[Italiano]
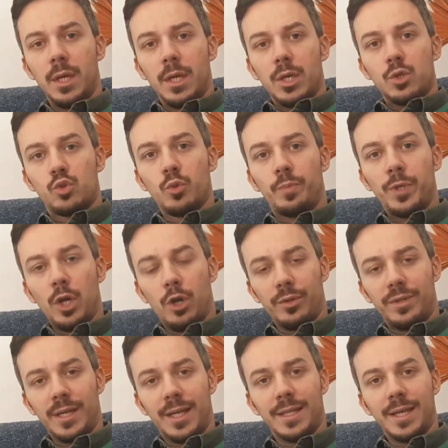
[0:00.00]
Su
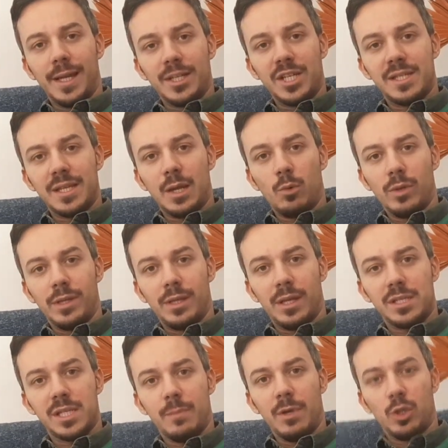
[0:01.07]
che da registrare un
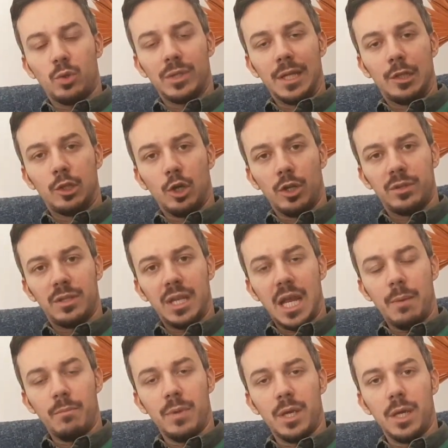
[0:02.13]
interessamento del
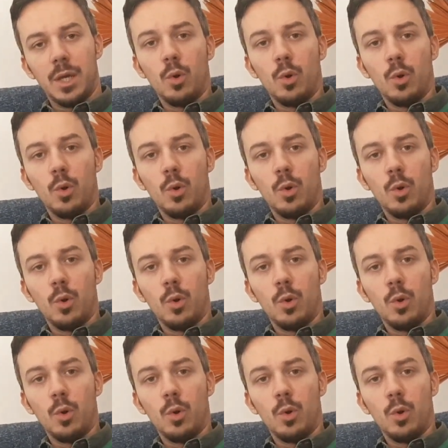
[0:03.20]
Tottenham,